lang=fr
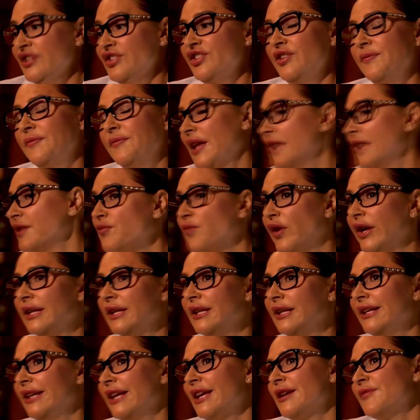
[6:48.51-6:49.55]
J'ai peut-être
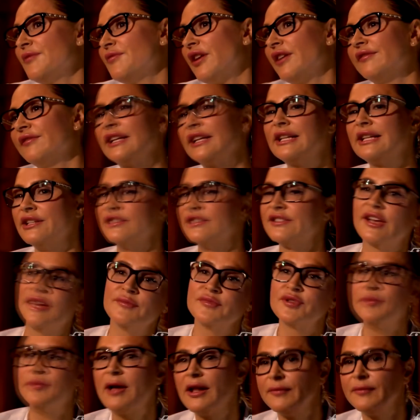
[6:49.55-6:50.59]
moins de liens. Moi, avec les
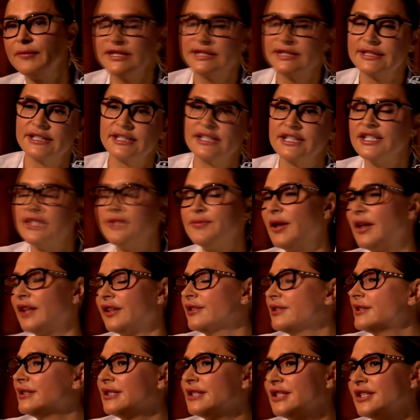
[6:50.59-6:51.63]
hommes, je parle business, je parle
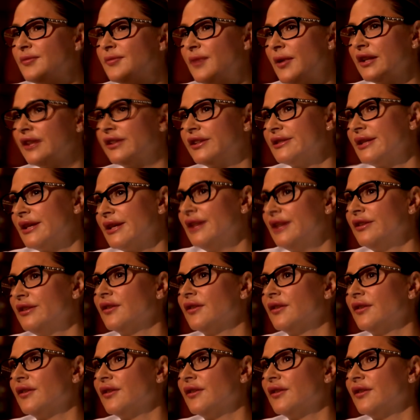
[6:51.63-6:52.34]
de ci, je parle de ça.